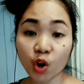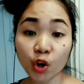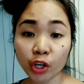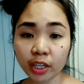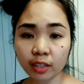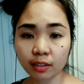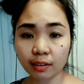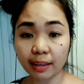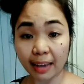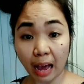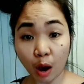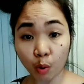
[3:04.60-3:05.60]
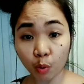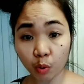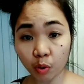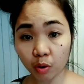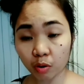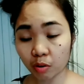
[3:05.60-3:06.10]
Hoy, ikaw.
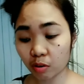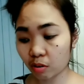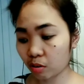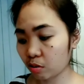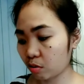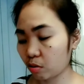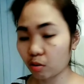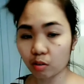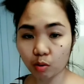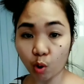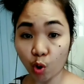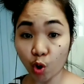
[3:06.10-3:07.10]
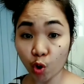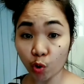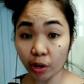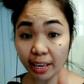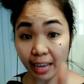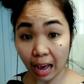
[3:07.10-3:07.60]
Oo,
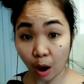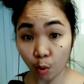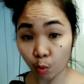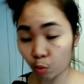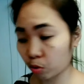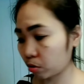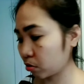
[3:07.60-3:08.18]
ikaw.